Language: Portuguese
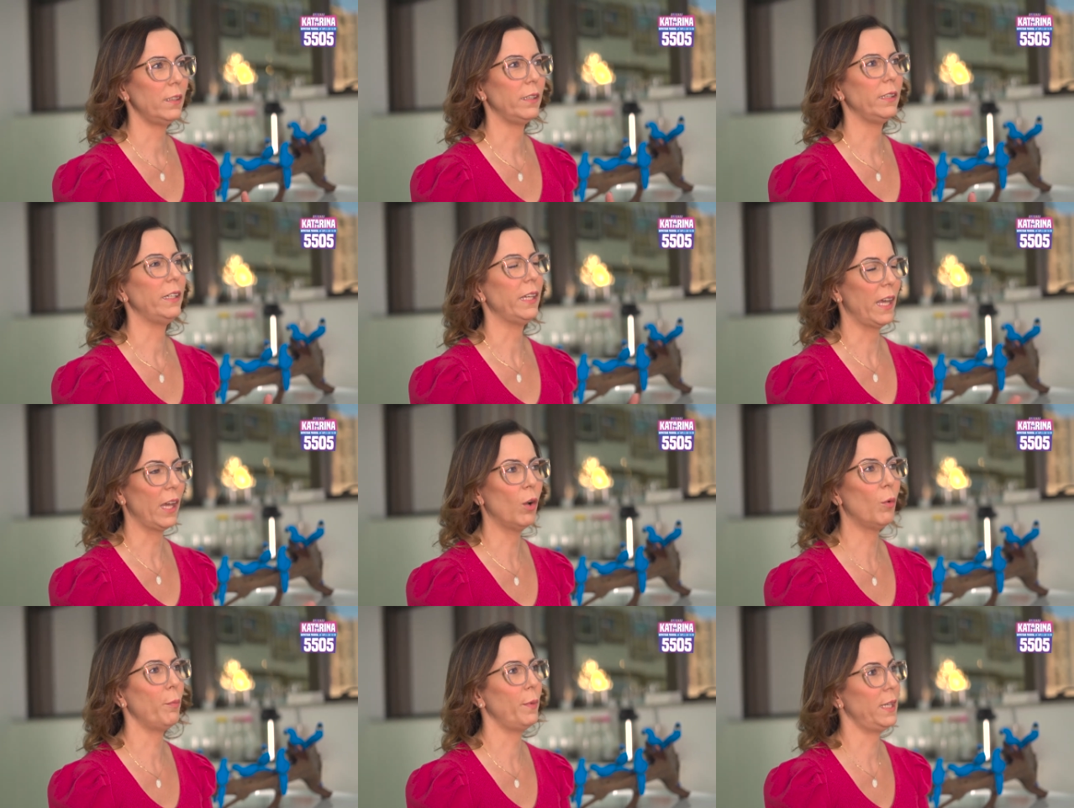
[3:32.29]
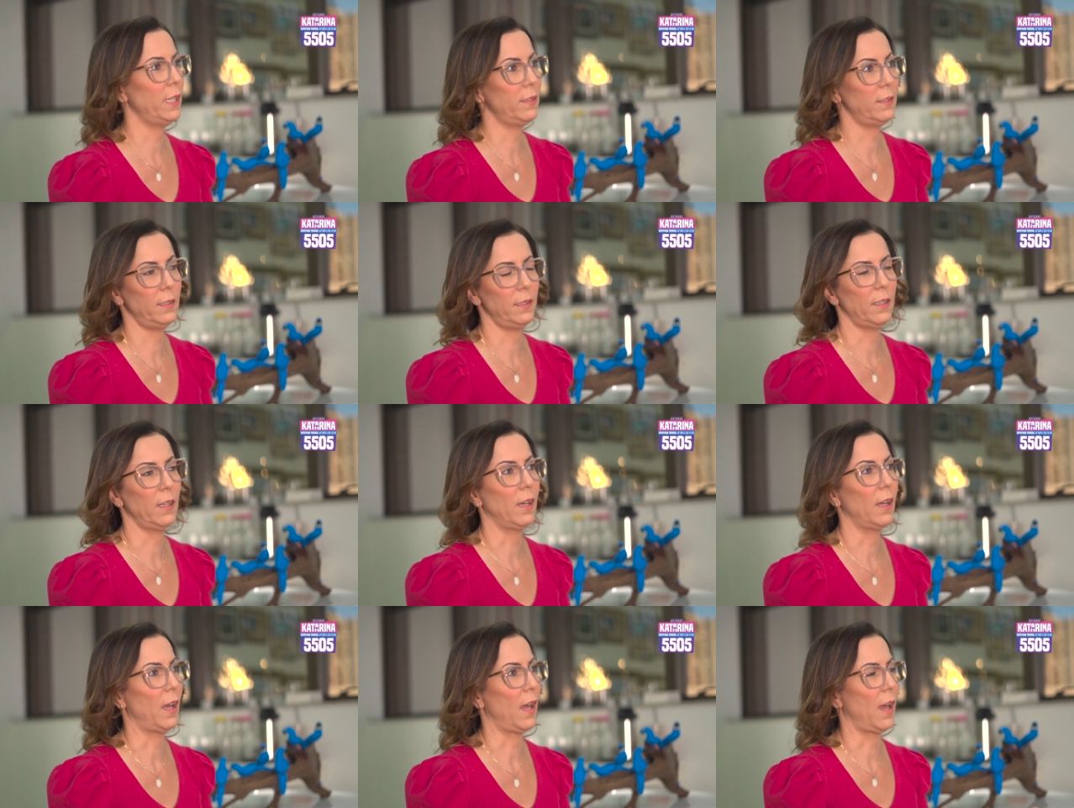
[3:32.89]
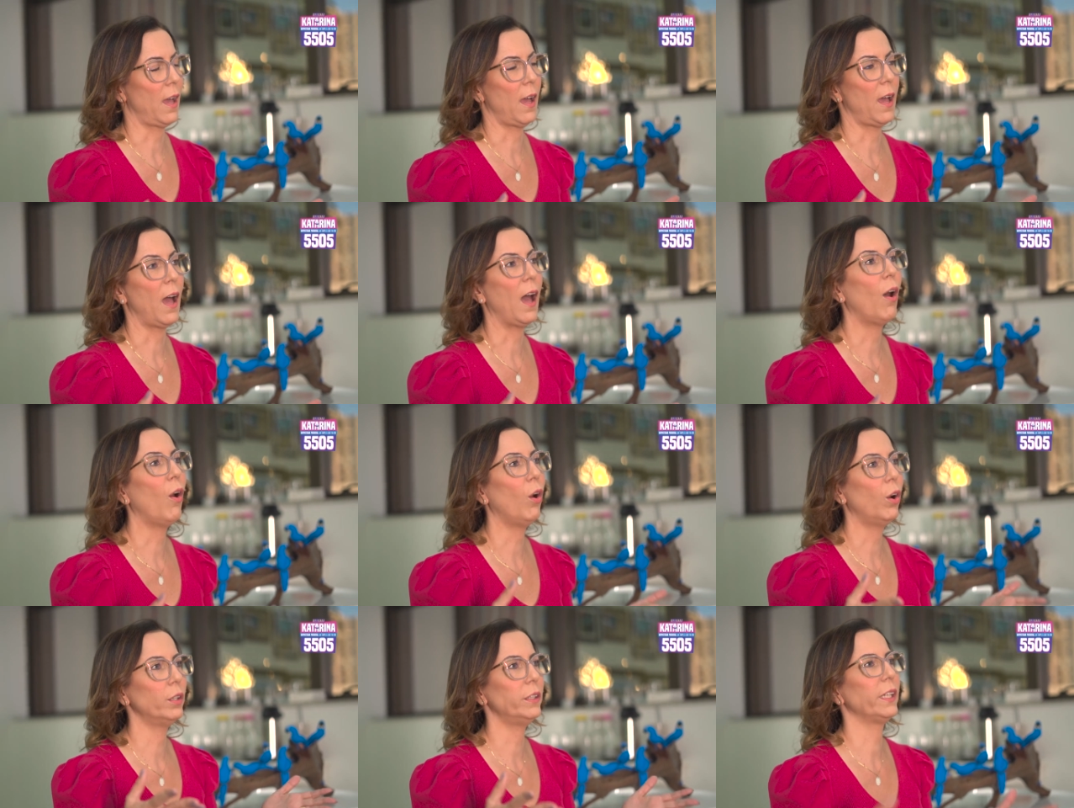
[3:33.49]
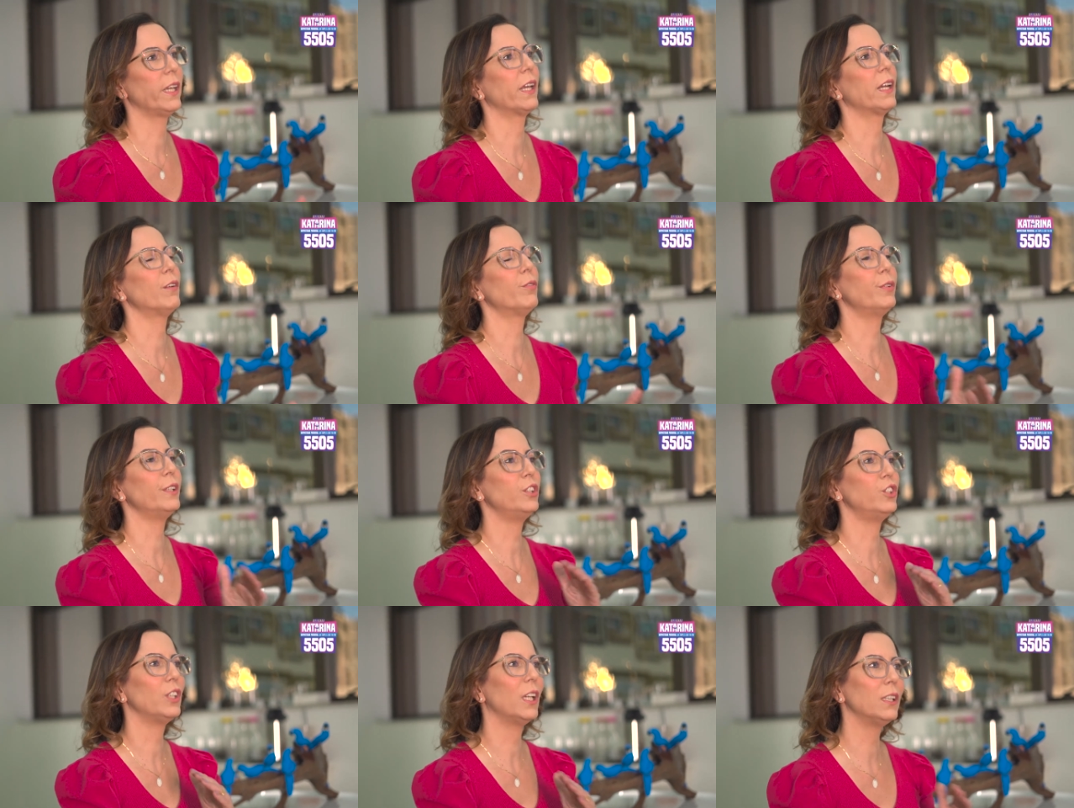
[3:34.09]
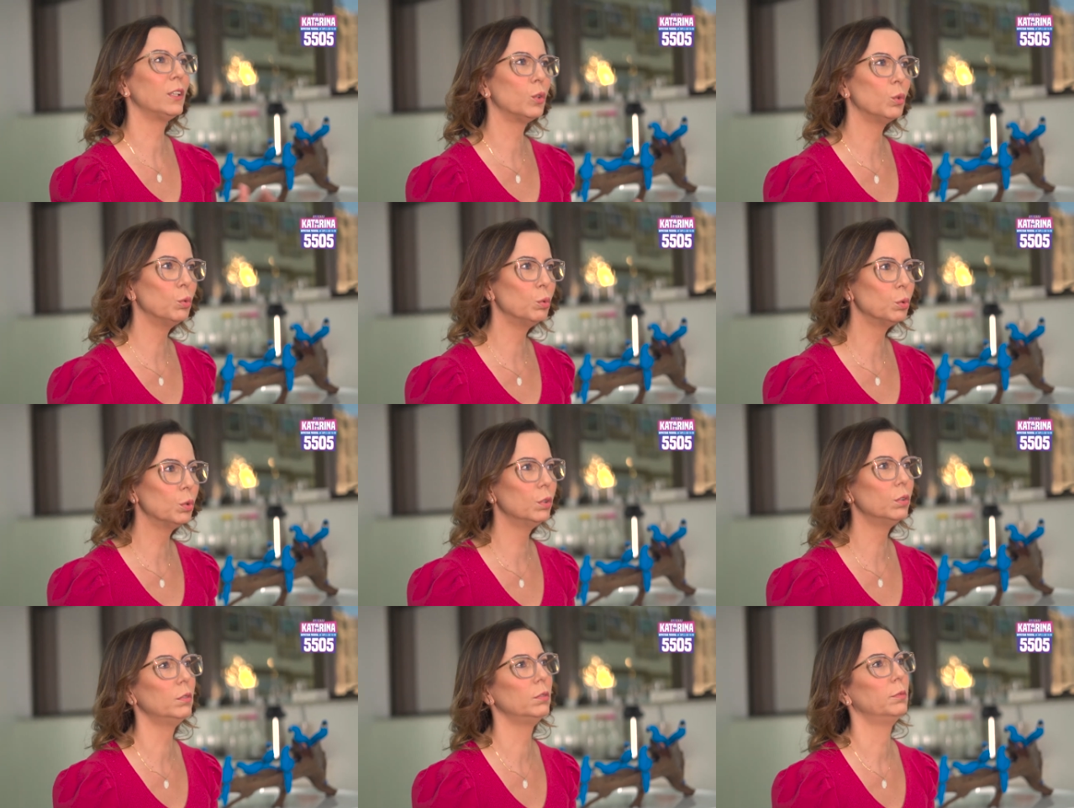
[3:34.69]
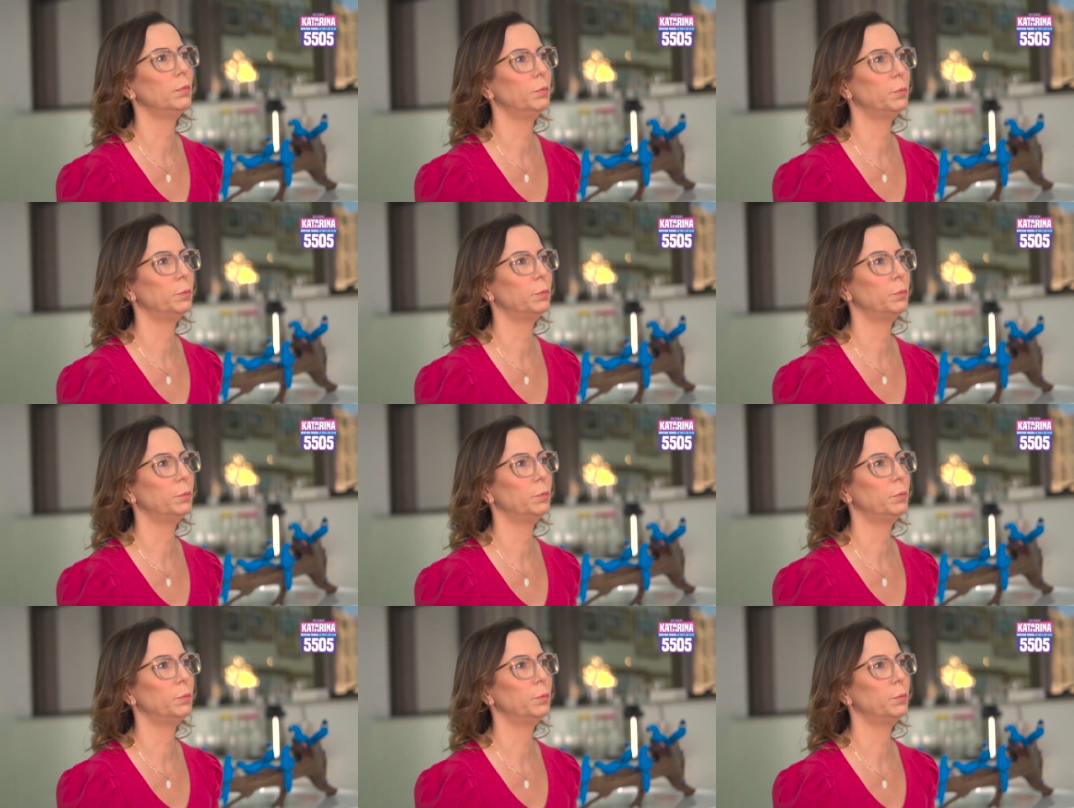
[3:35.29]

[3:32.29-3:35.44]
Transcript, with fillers: E realmente a, a ordem era fechar tudo,